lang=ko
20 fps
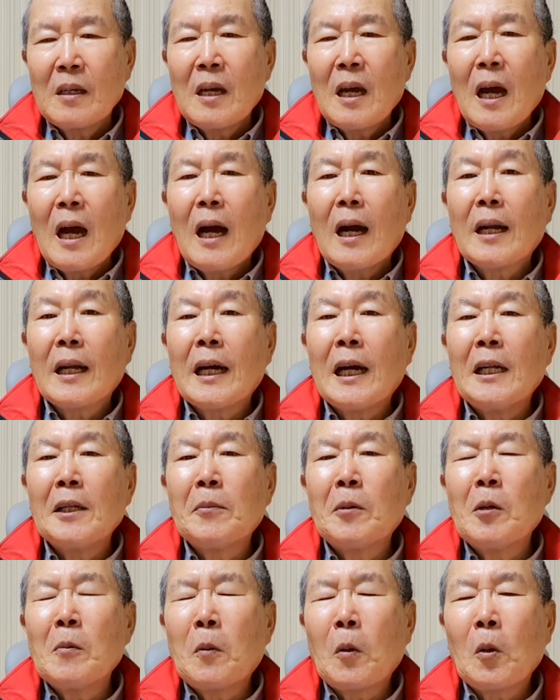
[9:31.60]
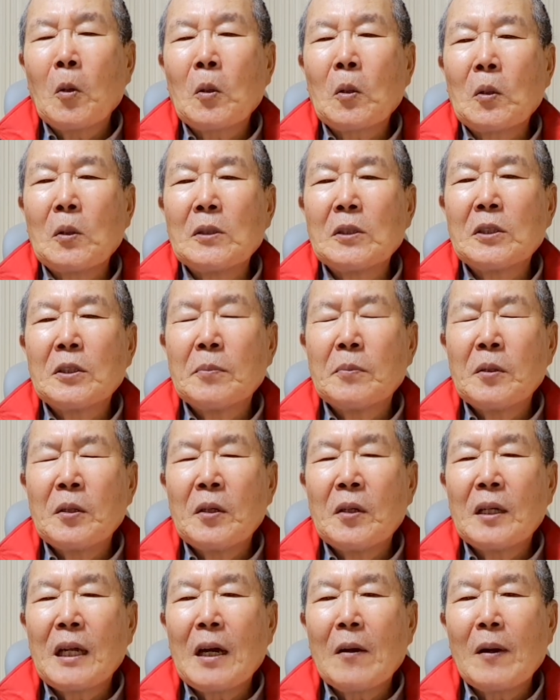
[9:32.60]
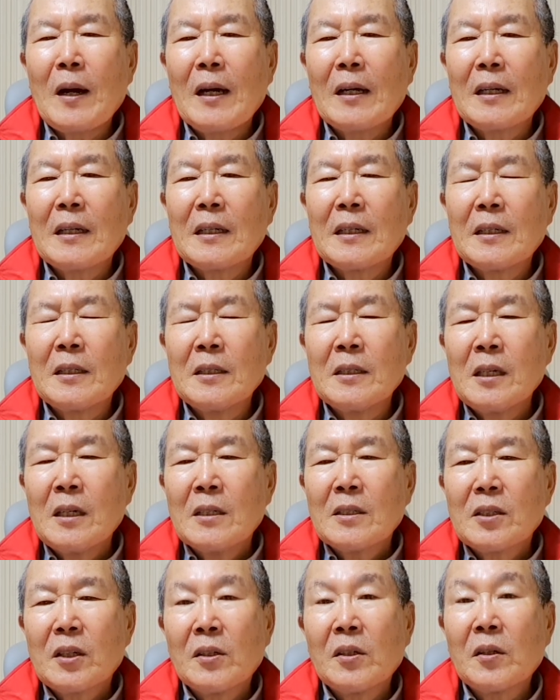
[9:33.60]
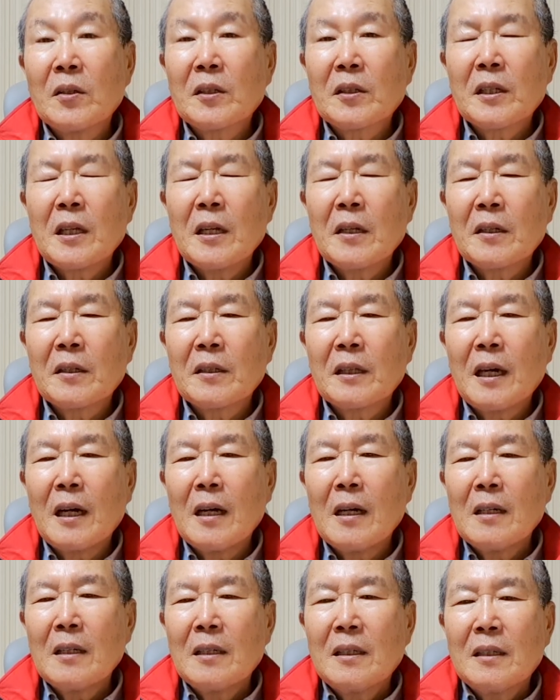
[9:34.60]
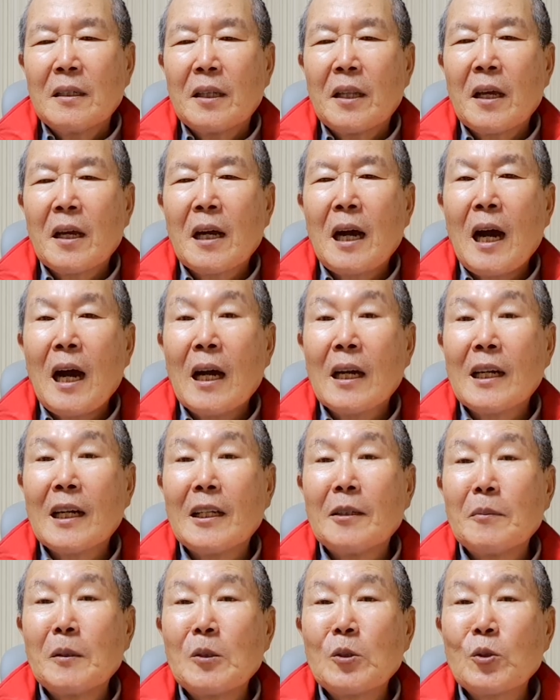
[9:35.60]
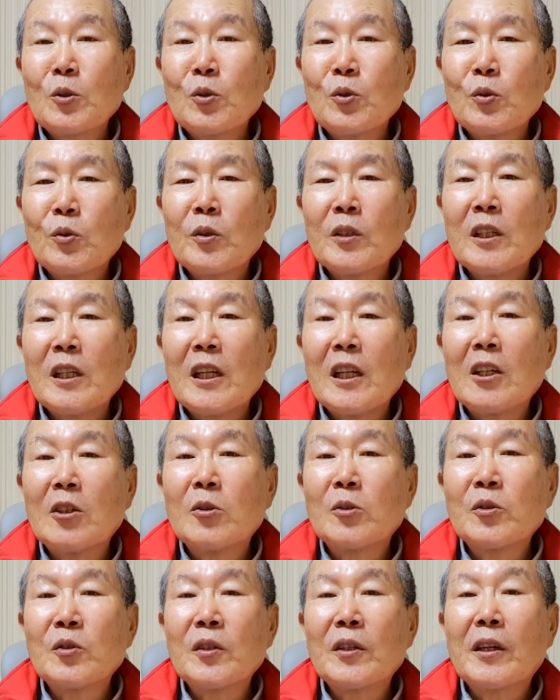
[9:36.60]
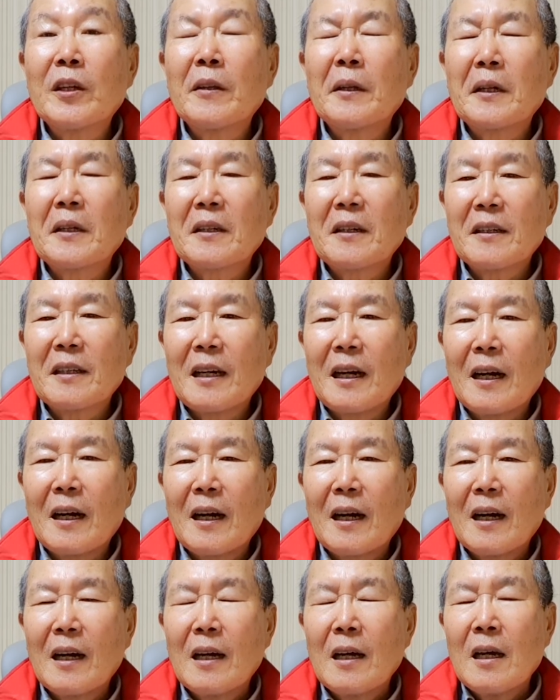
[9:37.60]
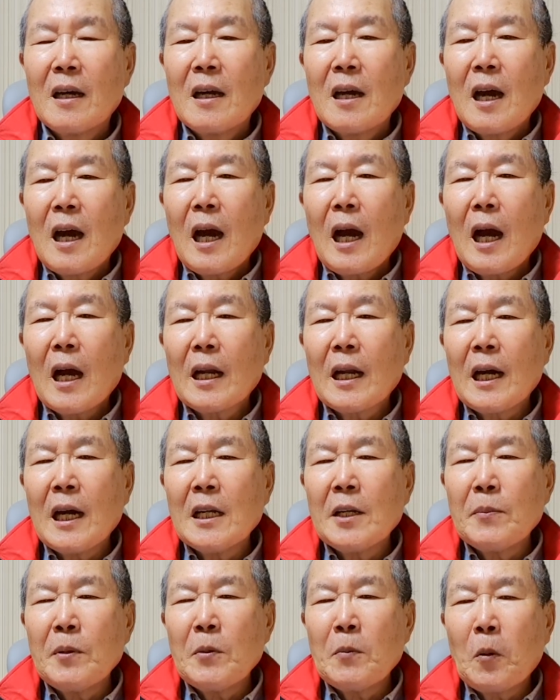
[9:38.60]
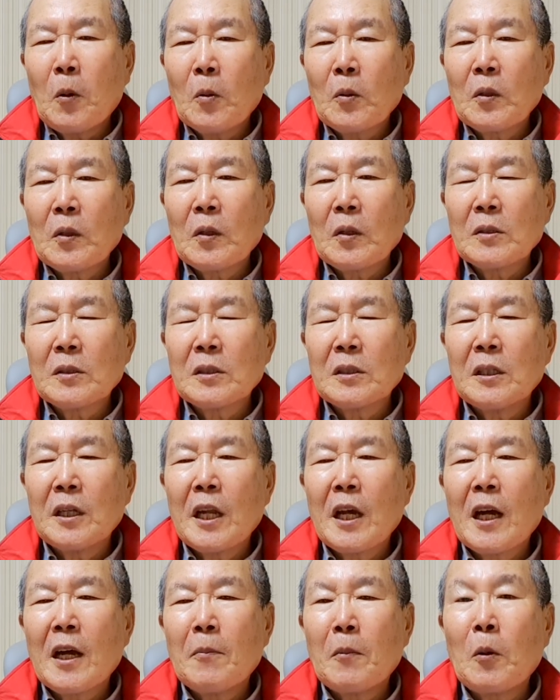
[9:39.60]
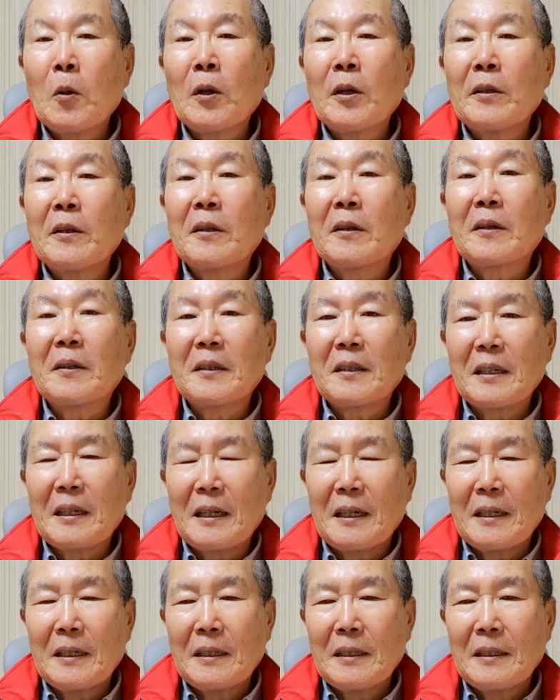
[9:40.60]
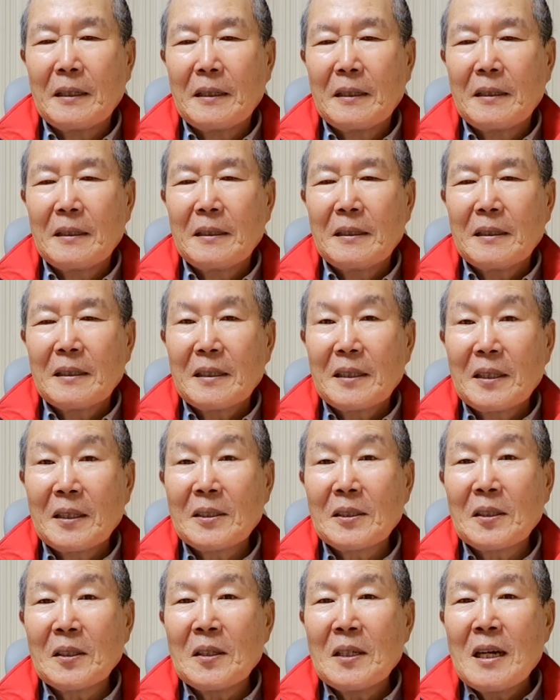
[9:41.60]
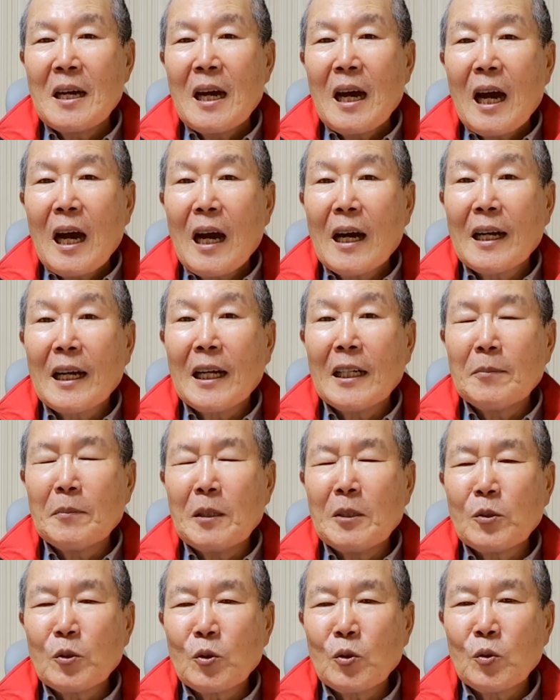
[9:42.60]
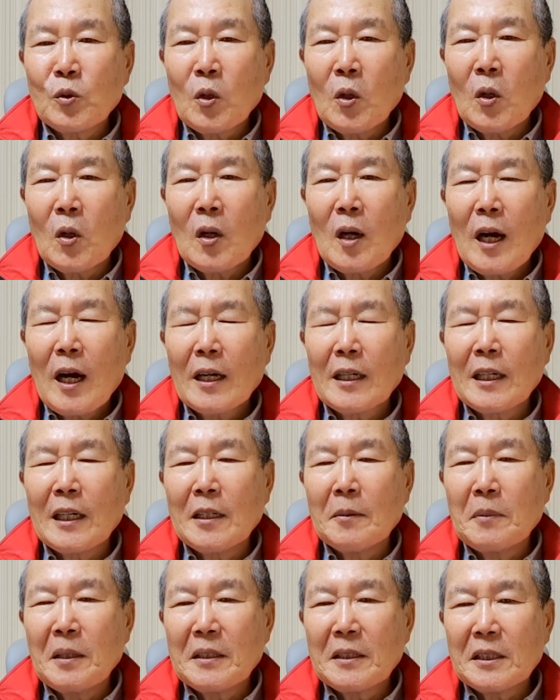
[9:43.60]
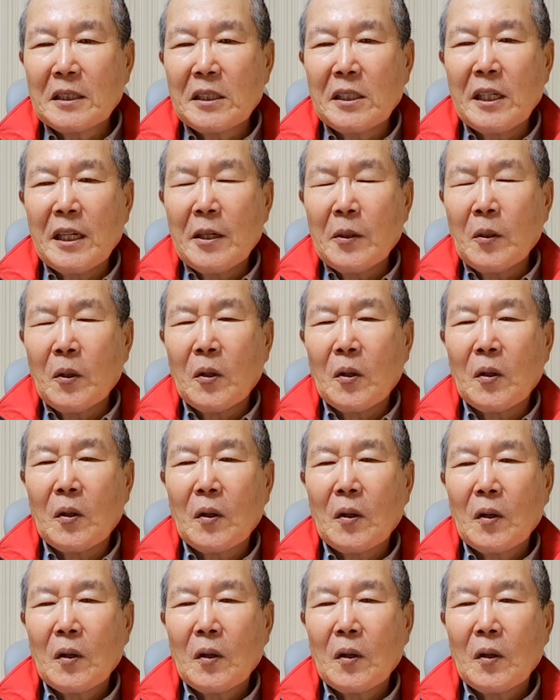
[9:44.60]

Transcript: 하나님을 볼 것이며 라고 하는 일을 저는 어떻게 읽었나? 내가 하나님의 수를 읽을 수 있게 될 거다. 하나님이 보는 것을 내가 보게 될 거다. 그래서 하나님의 수로, 하나님의 지혜로,